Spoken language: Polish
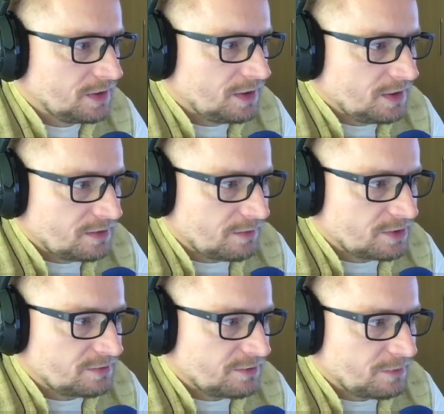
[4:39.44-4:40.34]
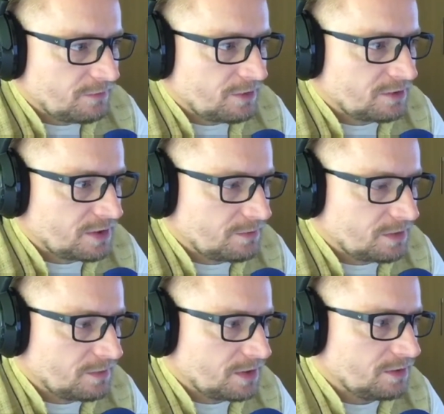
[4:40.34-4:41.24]
Zabierz mnie z powrotem do
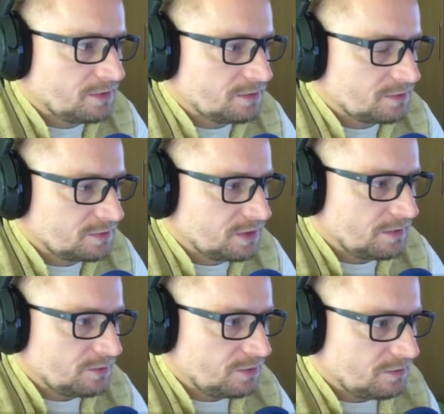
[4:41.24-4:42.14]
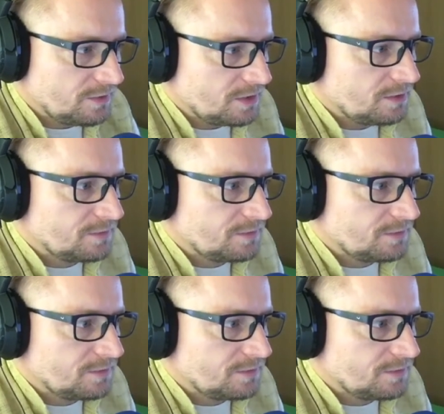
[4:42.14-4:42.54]
mojego ciała duchowego.